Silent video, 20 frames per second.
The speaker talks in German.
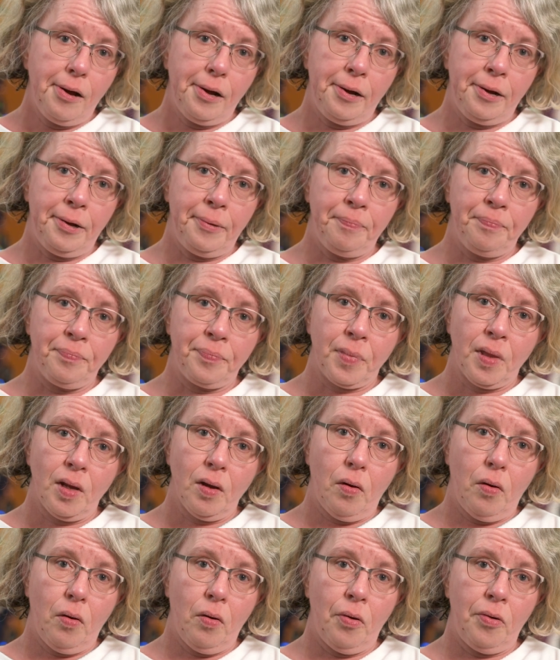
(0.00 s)
Ähm,
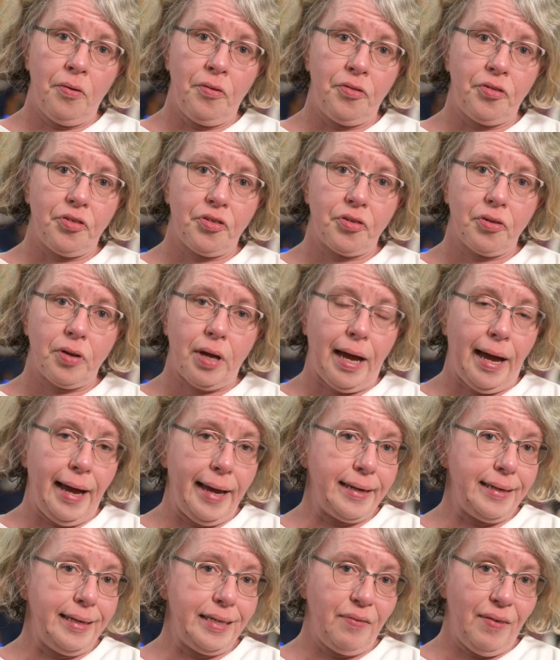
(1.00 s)
und
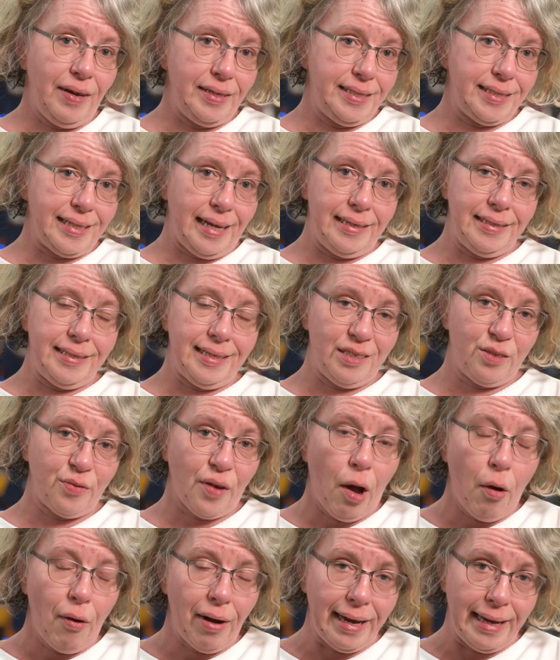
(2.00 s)
eigentlich werde ich gar nicht als
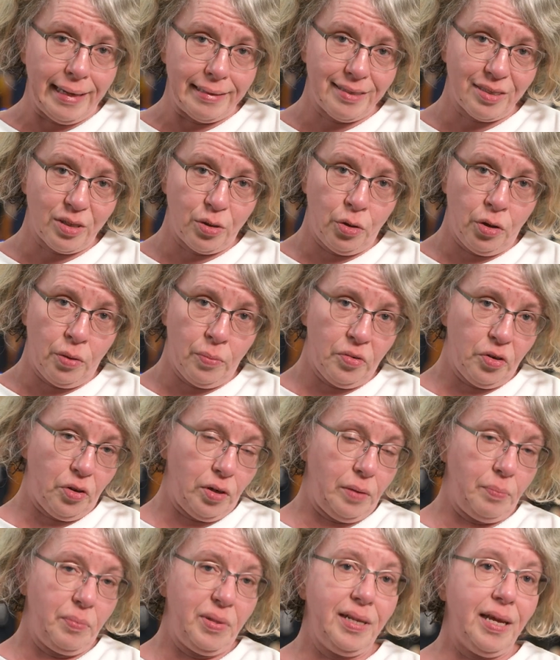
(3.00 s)
Frau ernst genommen,
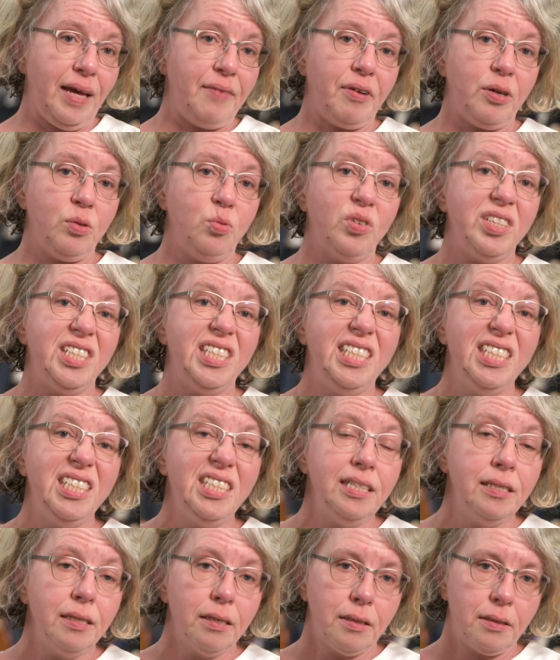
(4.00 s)
sondern bin einfach nur
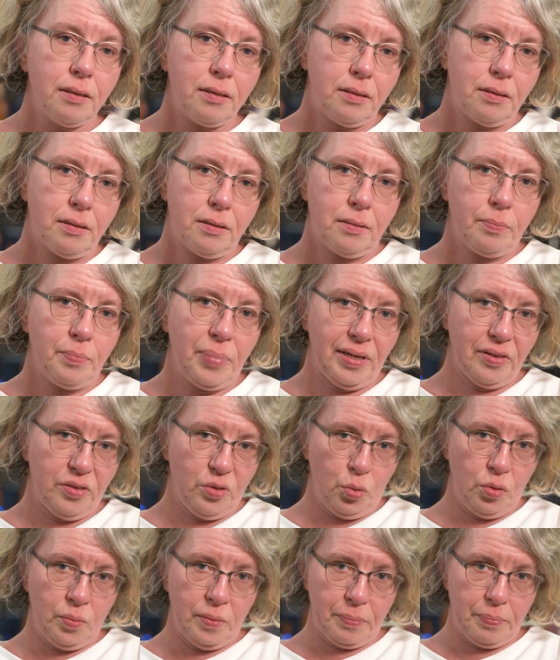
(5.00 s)
die
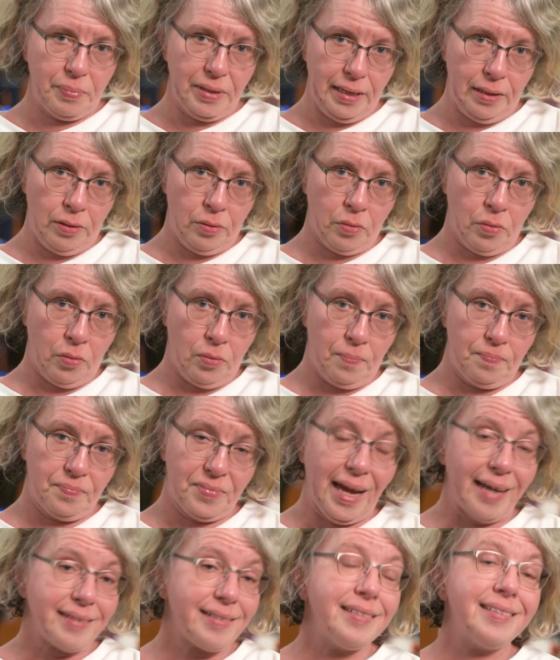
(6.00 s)
Personen mit Behinderung.
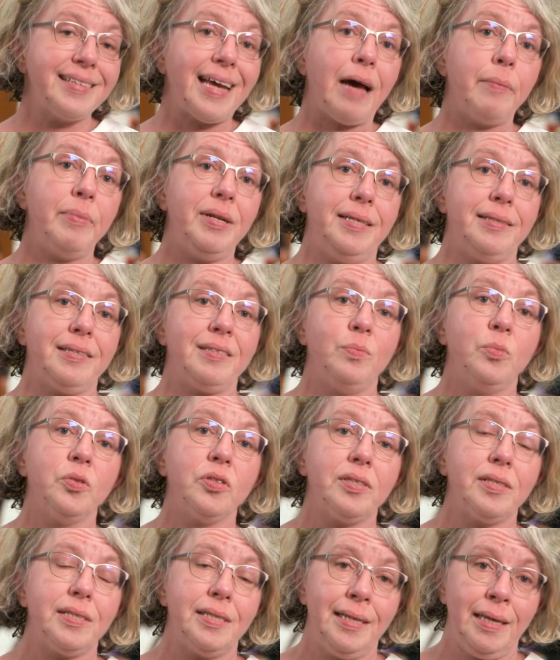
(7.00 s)
Das ist
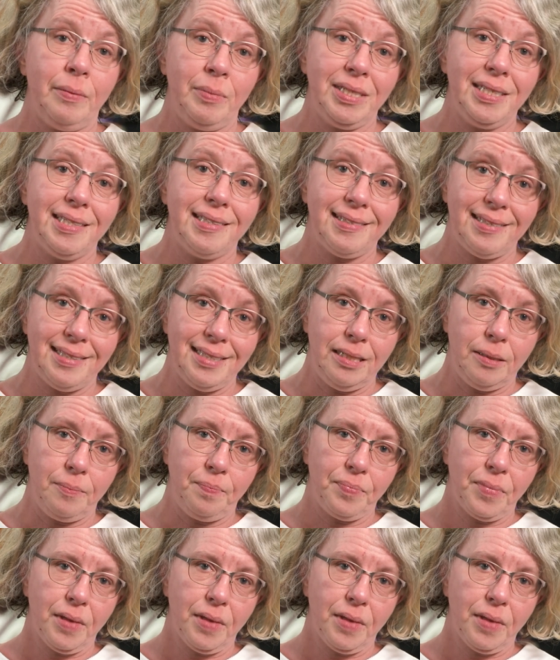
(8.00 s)
Abelismus in der Medizin.